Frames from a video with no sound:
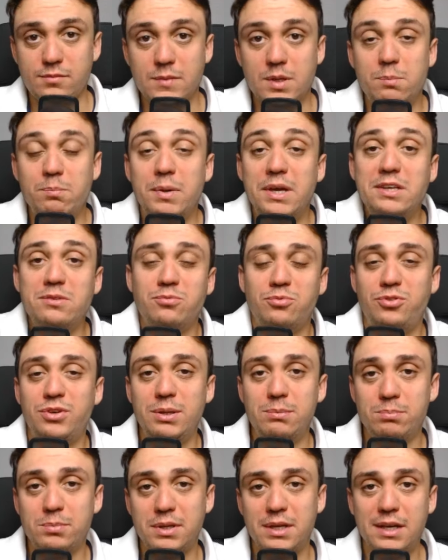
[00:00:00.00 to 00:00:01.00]
Benim
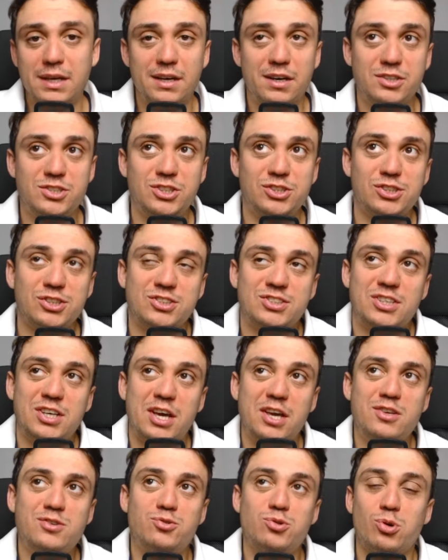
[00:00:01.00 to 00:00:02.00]
filmde açıkçası
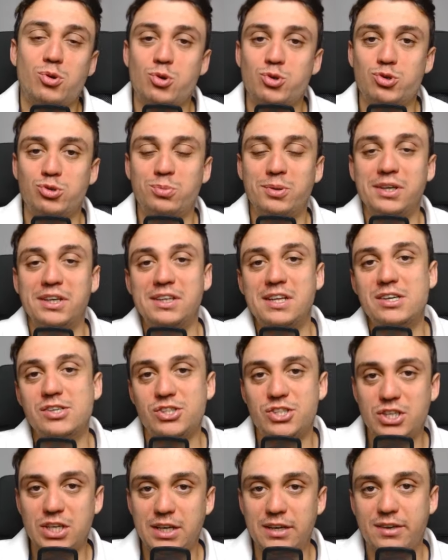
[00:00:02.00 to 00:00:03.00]
en çok hoşuma giden
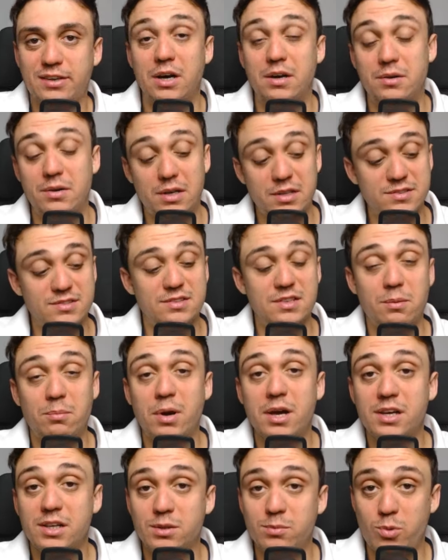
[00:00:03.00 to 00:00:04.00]
şey aslında
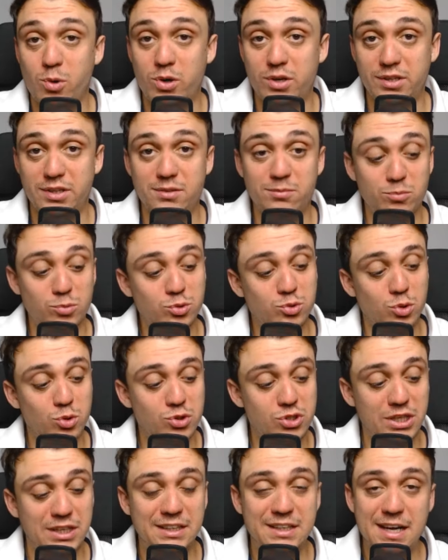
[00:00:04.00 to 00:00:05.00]
Michael Böre'nin bu
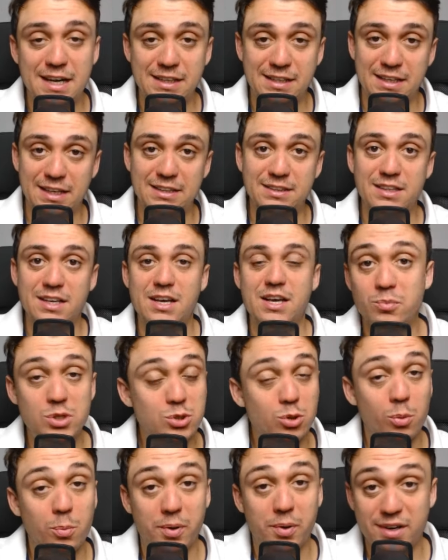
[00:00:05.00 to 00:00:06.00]
sonuca giderken
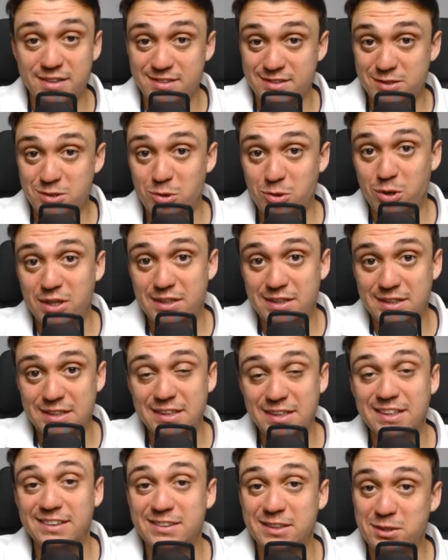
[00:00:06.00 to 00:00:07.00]
birçok parasını
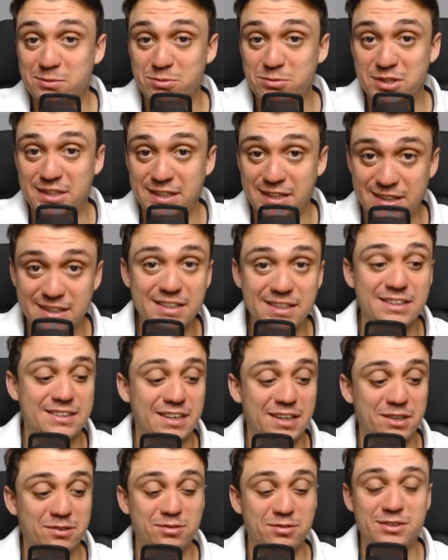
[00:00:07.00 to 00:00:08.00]
yönettiği yatırımcıları
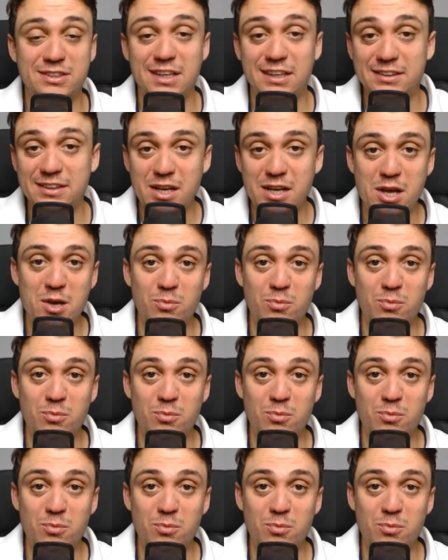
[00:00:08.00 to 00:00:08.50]
tarafından